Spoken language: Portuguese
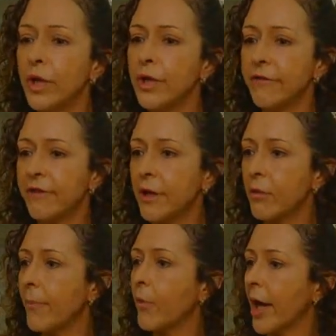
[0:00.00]
e
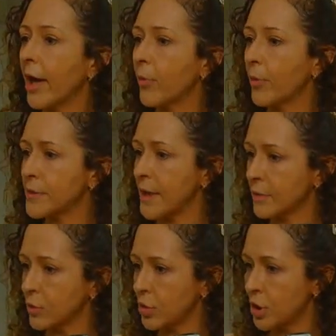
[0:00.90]
deverão apoiar o
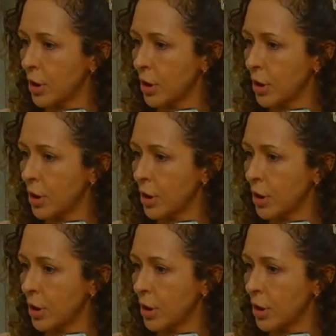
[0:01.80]
processo de